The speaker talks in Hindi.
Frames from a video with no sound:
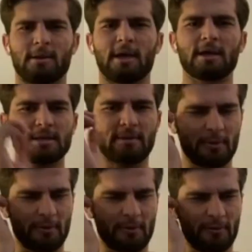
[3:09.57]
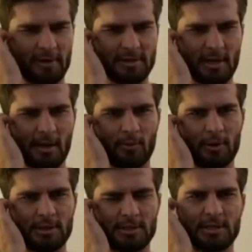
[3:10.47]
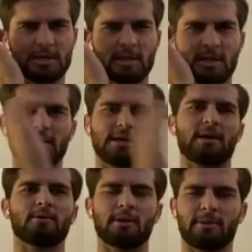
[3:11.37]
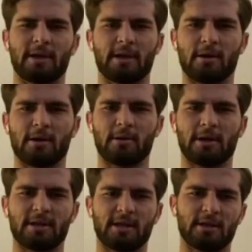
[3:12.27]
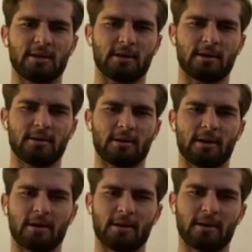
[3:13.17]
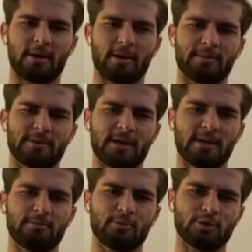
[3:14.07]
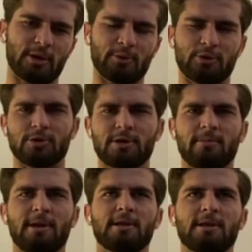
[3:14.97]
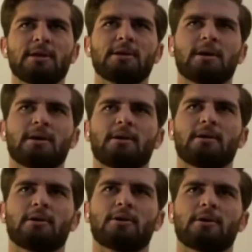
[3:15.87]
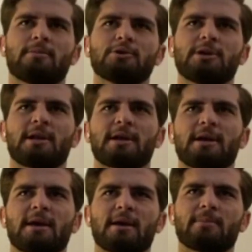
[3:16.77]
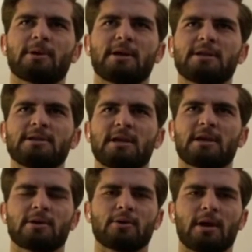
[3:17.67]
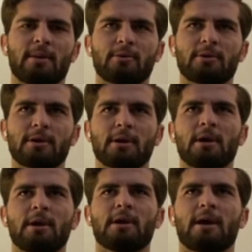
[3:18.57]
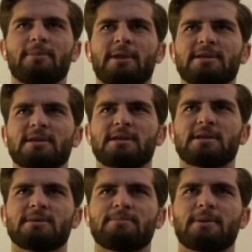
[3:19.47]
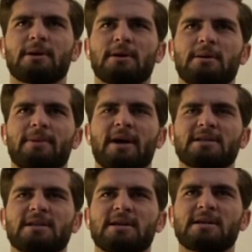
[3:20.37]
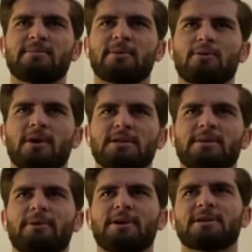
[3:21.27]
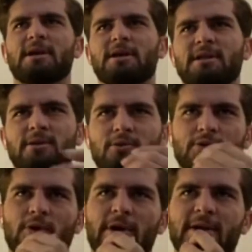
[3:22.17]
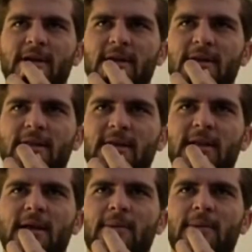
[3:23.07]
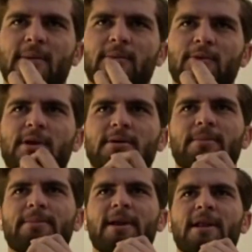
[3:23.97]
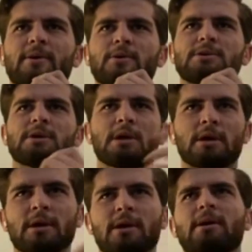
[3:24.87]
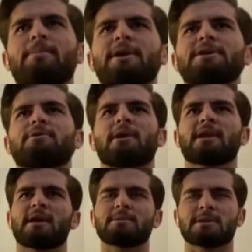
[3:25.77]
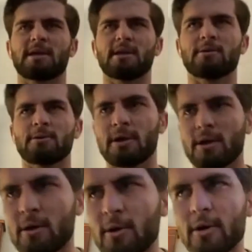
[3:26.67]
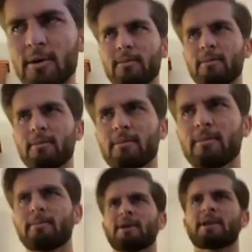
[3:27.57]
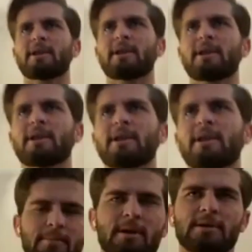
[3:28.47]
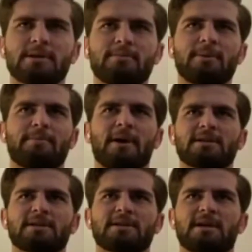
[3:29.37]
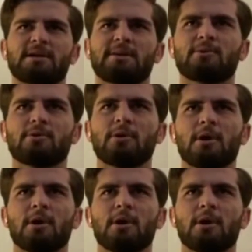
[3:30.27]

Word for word: देखिए सर प्रोफेशनल आपको हर चीज के लिए तैयार होना पड़ेगा और आई थिंक uh, कप्तानी मुझे अपॉर्चुनिटी मिली थी और मुझे लगा कि यार करनी चाहिए क्योंकि आपको दे, आप देख सकते हैं जब uh, पाकिस्तान टीम में कोई ऐसा प्रेशर आता है तो उसको हैंडल करने के लिए आपको ना पहले कुछ uh, प्रेशर वाले गेम्स खेलने होते हैं और मेरा यही एम है कि यार जब भी पाकिस्तान टीम को